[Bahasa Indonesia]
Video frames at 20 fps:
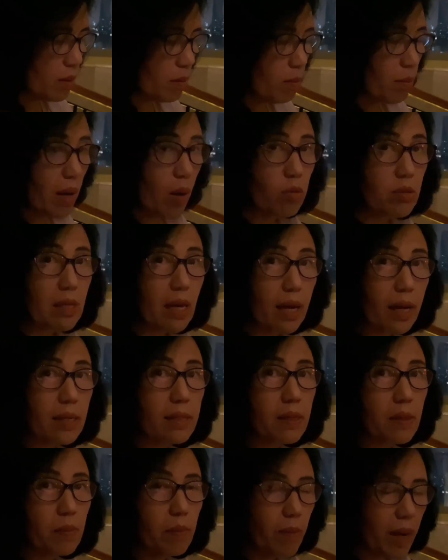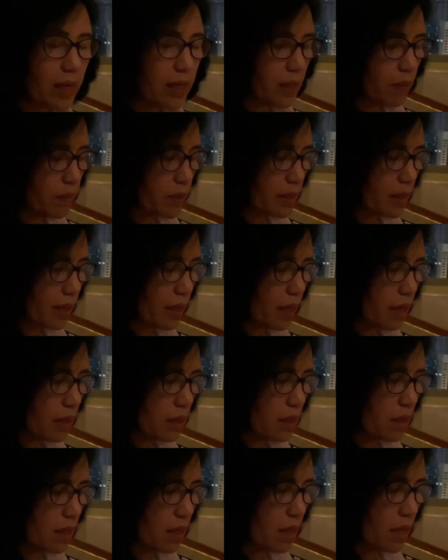Maut akan kembali menyerang.
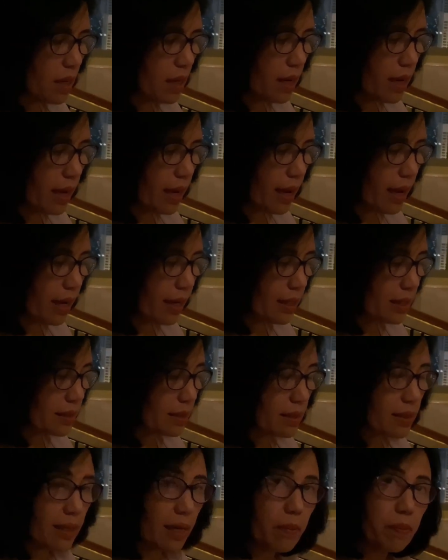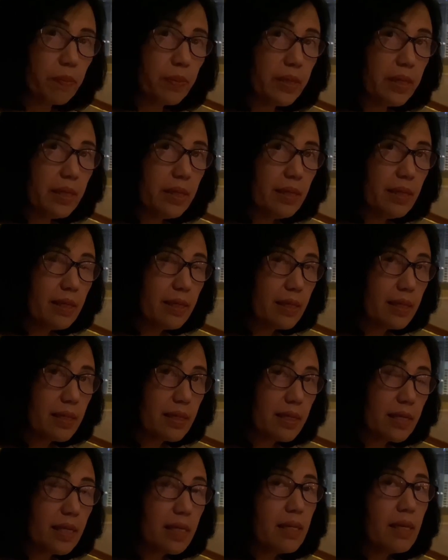Akan tetapi,
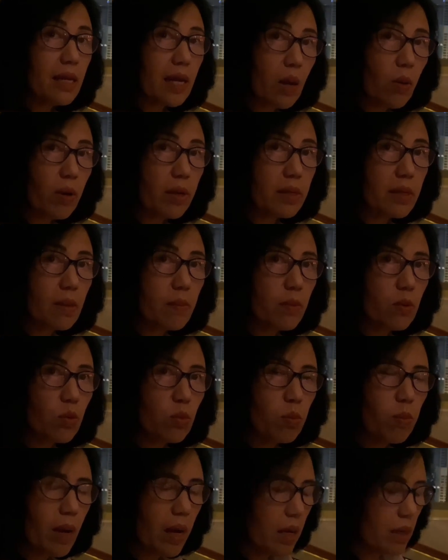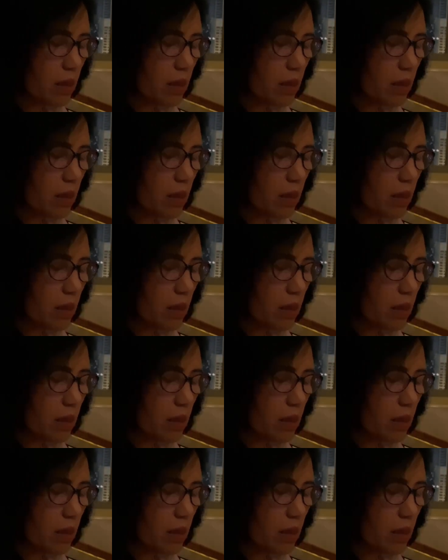kini lawannya berubah.